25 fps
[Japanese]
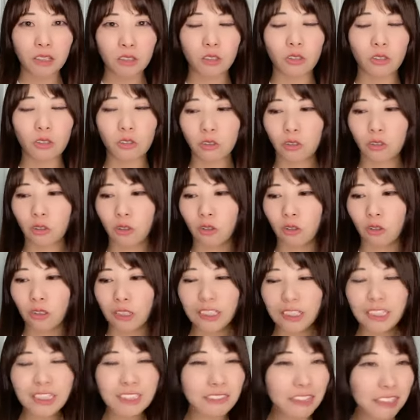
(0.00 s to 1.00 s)
そうそう
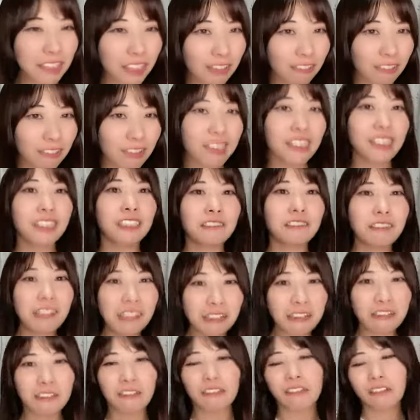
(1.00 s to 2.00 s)
私はね私
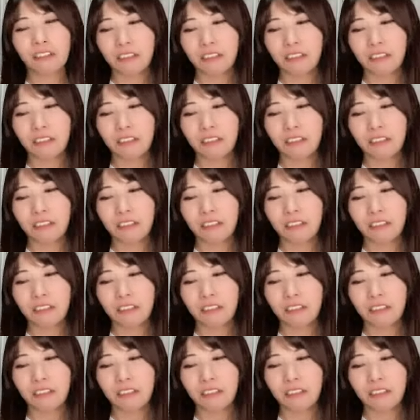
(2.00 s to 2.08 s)
は